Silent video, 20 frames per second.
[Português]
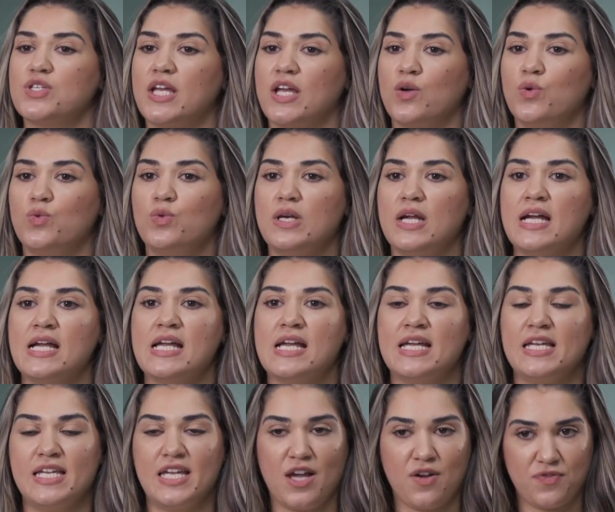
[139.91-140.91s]
segura
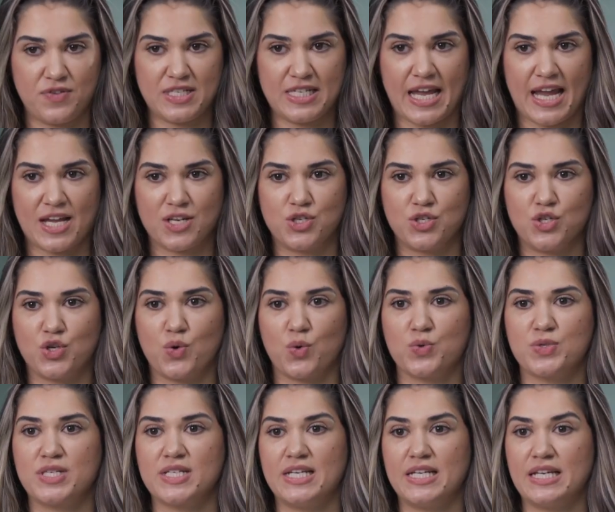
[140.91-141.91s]
e eficiente de
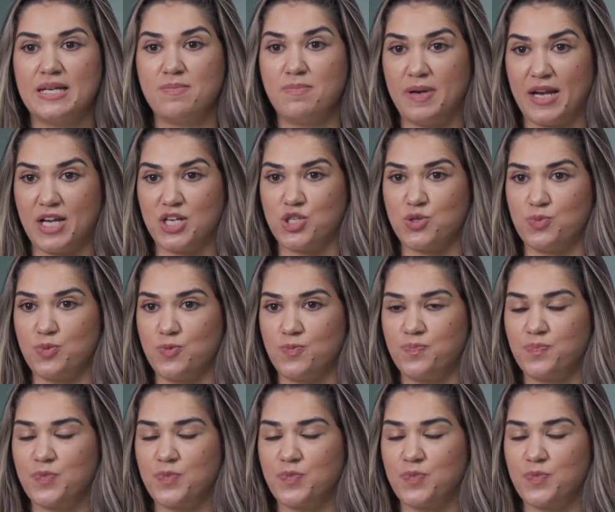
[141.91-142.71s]
conseguir empréstimo.